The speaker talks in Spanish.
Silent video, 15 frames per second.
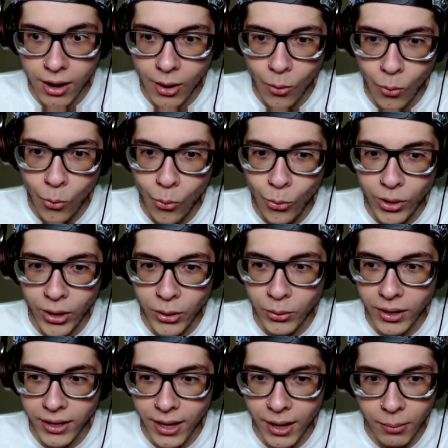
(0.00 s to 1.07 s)
Uy, hay
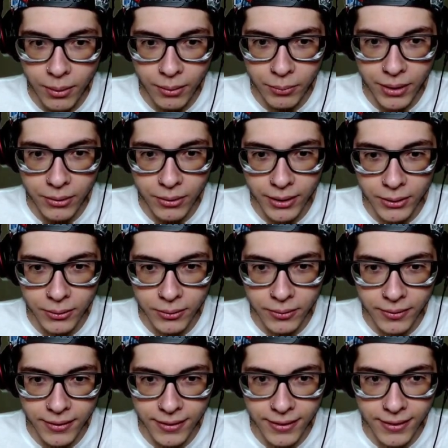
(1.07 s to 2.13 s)
una llave. Mira, un gato.
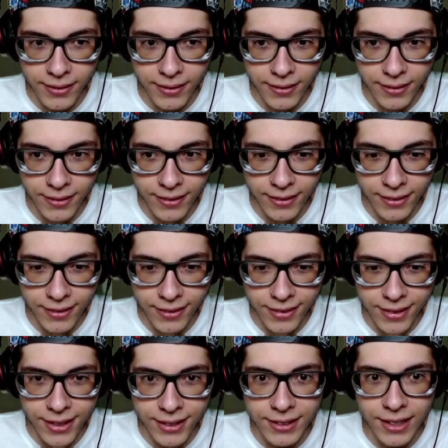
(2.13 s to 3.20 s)

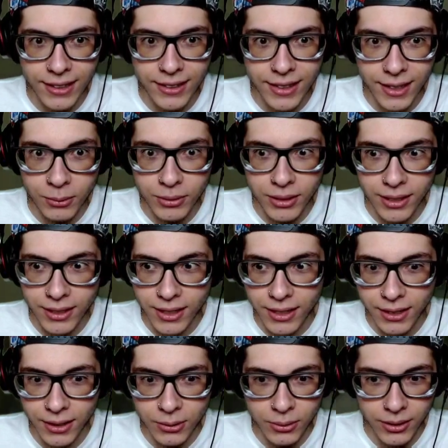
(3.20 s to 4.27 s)
Ya está, ya tenemos la caja
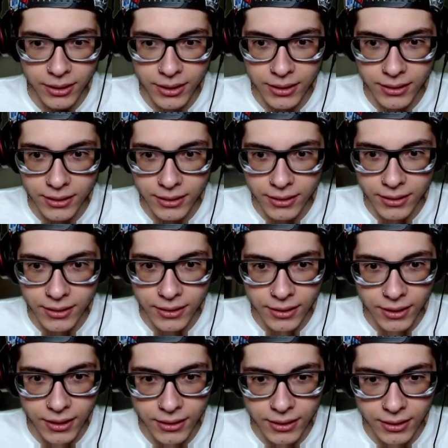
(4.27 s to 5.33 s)
de juguetes.
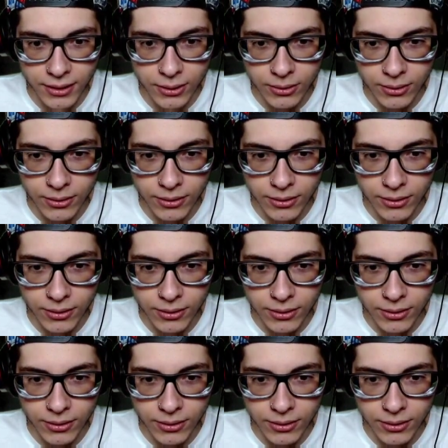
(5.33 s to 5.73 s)
¿Qué es esto?